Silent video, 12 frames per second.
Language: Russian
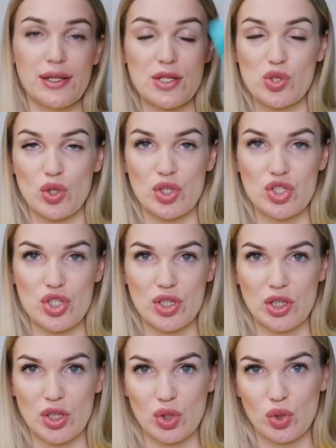и на
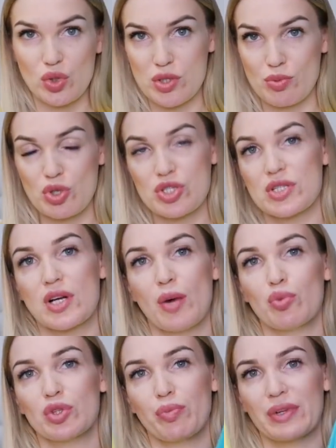44, то сможете
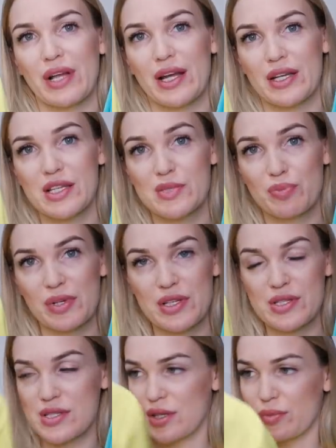кому-то подарить
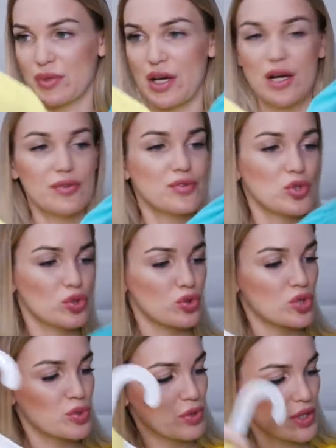близким, да. Все
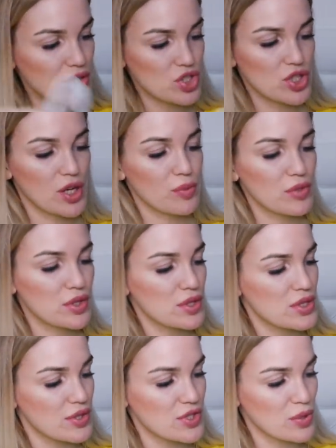тут с бирочками,
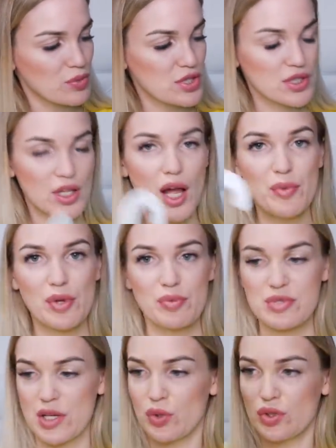со всеми делами,
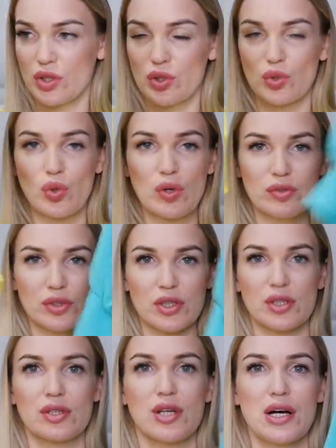абсолютно
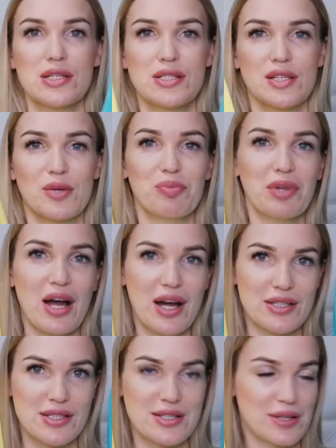новые классные
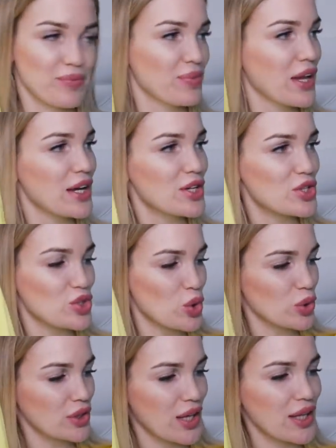платьица.
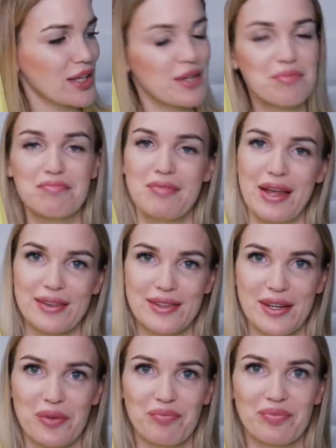Желтая и
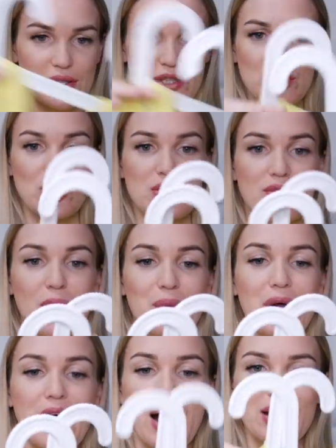мятная. Надеюсь, вам
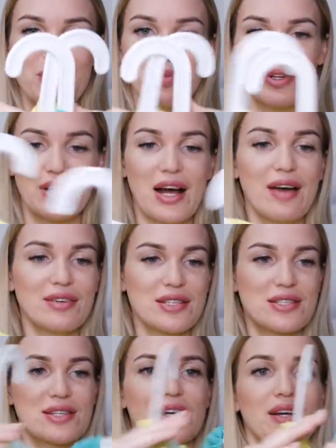они
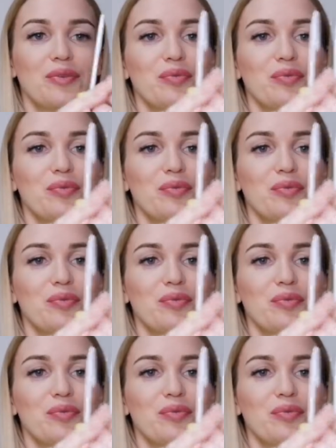понравятся.